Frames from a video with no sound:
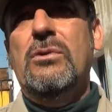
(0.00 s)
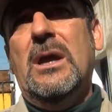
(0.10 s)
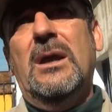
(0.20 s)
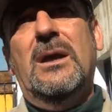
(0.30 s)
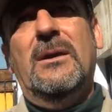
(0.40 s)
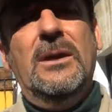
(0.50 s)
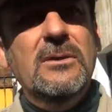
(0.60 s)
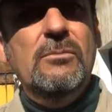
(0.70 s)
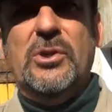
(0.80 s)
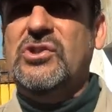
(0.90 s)

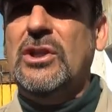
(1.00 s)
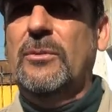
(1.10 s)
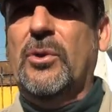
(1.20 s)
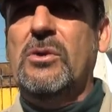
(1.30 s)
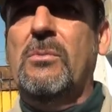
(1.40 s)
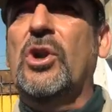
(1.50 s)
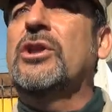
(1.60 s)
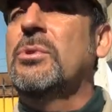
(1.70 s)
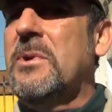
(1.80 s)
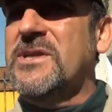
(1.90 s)
un proyecto por el
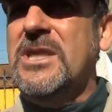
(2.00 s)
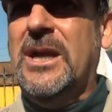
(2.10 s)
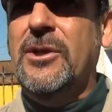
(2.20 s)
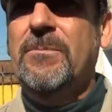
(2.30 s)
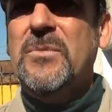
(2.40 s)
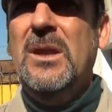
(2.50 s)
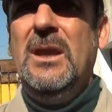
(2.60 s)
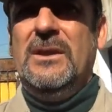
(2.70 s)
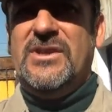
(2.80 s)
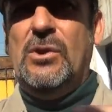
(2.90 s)
boleto universitario,
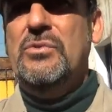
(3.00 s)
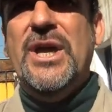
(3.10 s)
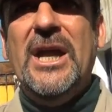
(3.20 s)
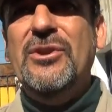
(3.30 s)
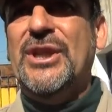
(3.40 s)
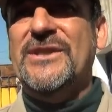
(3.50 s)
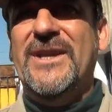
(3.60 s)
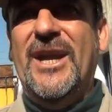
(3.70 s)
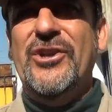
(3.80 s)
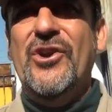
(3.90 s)
secundario y
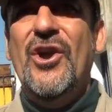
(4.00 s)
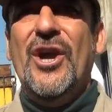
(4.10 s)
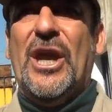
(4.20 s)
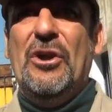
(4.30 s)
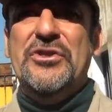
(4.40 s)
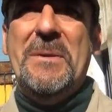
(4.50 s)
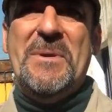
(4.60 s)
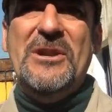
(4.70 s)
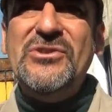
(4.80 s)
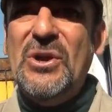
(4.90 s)
terciario, que
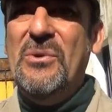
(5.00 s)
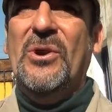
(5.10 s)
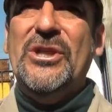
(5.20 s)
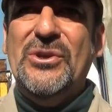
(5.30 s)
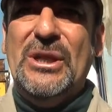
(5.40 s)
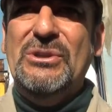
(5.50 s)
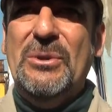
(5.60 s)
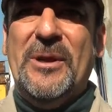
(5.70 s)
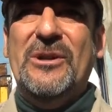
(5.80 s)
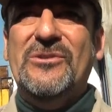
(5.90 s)
contempla no solo el boleto
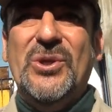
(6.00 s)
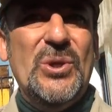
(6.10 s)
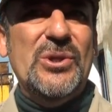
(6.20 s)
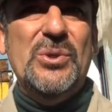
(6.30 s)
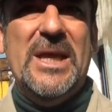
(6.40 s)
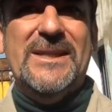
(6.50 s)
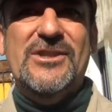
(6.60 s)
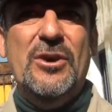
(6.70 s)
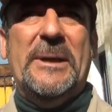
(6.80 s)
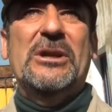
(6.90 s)
gratuito para todos los estudiantes,
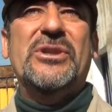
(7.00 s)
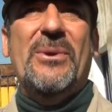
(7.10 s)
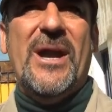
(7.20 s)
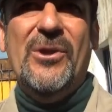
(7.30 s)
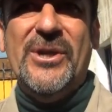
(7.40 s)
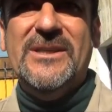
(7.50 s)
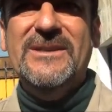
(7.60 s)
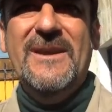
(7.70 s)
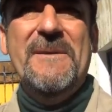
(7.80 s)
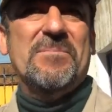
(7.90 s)
sino para los trabajadores,
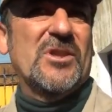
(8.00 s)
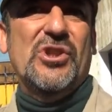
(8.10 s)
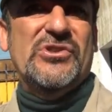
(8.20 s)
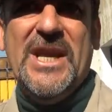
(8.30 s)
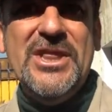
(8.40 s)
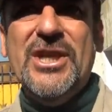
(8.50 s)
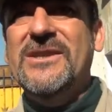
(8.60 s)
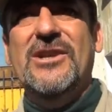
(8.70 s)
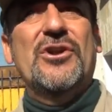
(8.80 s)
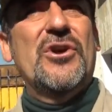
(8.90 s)

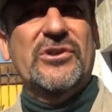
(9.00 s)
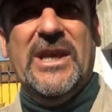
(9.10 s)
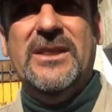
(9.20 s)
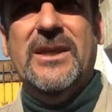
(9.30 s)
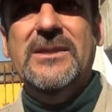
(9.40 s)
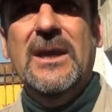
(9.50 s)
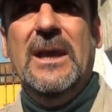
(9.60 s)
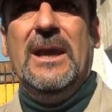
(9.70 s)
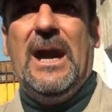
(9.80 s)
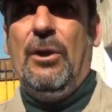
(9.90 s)
docentes y los no docentes.
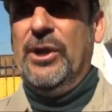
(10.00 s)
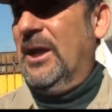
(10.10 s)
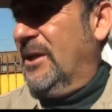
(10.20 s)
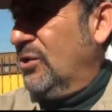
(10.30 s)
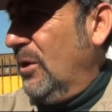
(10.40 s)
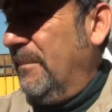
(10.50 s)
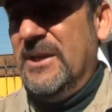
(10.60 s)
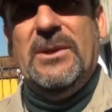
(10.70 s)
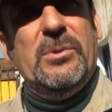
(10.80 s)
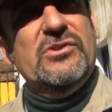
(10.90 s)
Ahora, eso,
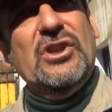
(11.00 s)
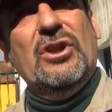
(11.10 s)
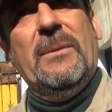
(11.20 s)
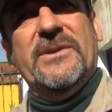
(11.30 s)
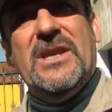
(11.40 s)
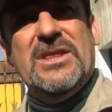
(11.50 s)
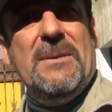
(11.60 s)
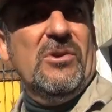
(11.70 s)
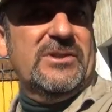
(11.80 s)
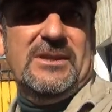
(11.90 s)
ese proyecto que
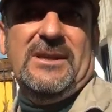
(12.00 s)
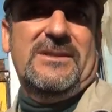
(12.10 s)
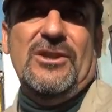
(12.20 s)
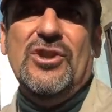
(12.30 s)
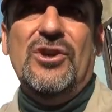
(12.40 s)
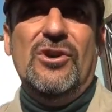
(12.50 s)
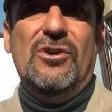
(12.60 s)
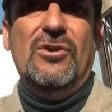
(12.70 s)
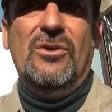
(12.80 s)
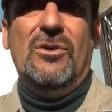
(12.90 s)
presentamos está
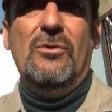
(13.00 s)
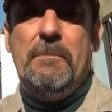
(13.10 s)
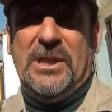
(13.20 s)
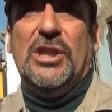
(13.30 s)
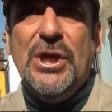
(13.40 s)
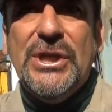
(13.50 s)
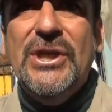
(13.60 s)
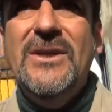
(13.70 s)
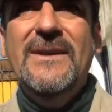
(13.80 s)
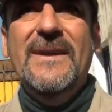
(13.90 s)
haciendo un
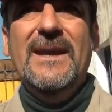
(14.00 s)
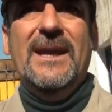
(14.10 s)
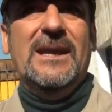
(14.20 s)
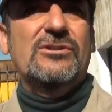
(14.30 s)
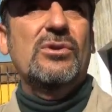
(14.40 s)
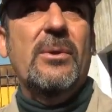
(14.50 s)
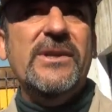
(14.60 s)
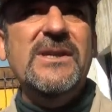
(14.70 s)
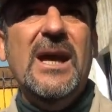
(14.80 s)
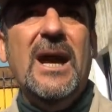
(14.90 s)
petitorio en las
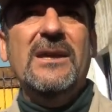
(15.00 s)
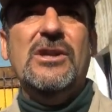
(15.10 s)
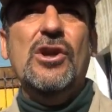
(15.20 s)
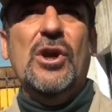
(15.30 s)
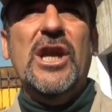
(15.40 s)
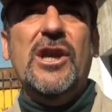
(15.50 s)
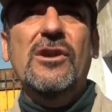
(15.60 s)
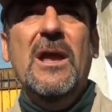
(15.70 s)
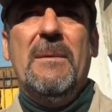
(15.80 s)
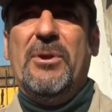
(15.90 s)
universidades, en los
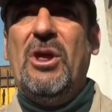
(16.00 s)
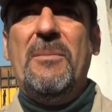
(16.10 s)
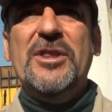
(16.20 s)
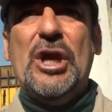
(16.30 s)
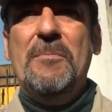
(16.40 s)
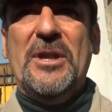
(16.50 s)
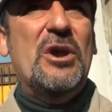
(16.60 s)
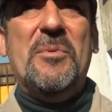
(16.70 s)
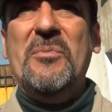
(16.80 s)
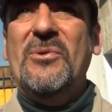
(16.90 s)
colegios, pero además está
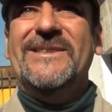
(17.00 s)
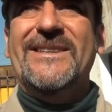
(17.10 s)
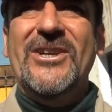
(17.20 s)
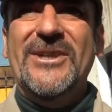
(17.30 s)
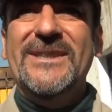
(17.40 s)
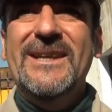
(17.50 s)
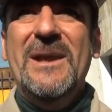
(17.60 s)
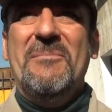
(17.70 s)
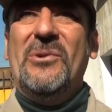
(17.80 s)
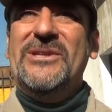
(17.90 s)
acompañado por movilizaciones,
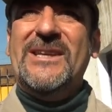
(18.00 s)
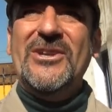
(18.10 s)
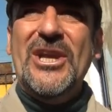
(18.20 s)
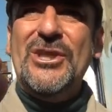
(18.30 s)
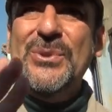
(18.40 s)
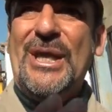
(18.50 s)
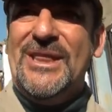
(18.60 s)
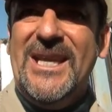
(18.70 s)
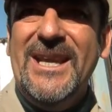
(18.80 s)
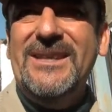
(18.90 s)
movilizaciones
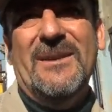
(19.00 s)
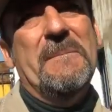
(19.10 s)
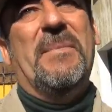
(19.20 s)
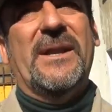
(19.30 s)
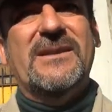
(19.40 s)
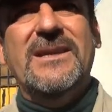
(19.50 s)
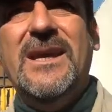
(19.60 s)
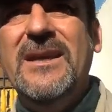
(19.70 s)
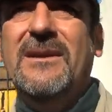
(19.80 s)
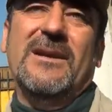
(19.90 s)
estudiantiles para
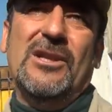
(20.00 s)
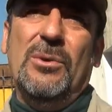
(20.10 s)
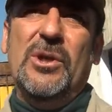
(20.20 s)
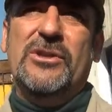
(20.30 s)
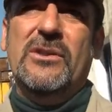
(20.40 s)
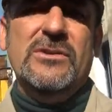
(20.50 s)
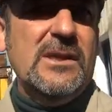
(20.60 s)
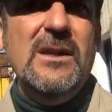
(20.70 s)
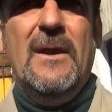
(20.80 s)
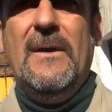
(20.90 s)
exigir que este boleto. Entonces,